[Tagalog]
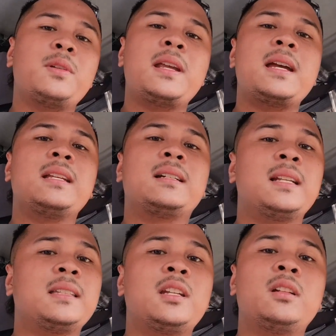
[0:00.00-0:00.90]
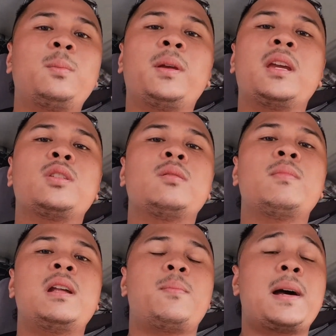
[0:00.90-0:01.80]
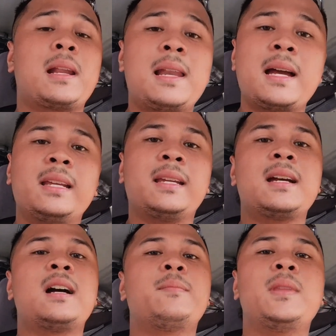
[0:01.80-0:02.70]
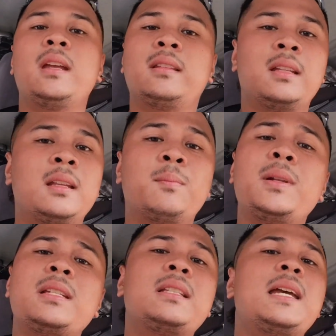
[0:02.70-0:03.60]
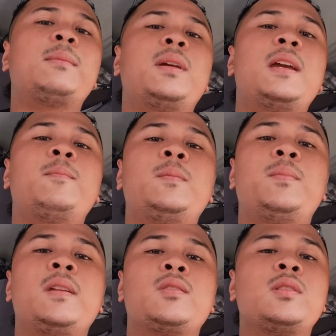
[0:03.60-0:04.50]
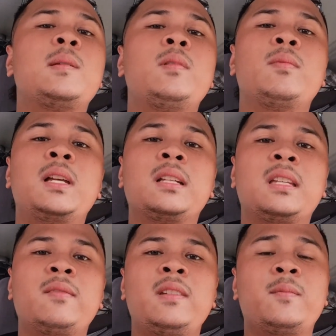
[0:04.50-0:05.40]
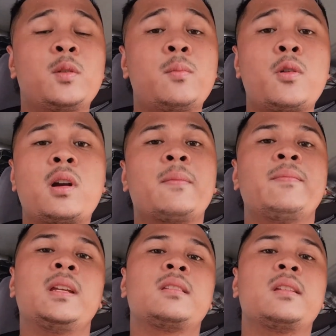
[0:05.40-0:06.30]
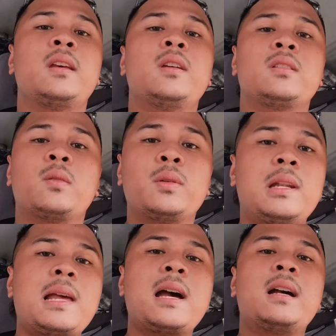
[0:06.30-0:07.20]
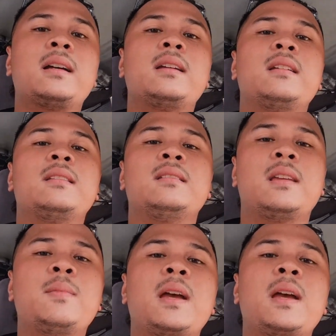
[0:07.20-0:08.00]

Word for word: mo na yan, click notification bell para lagi kang updated. And please like my FB page, JB Vlog TV for more updates. So yun lang, JB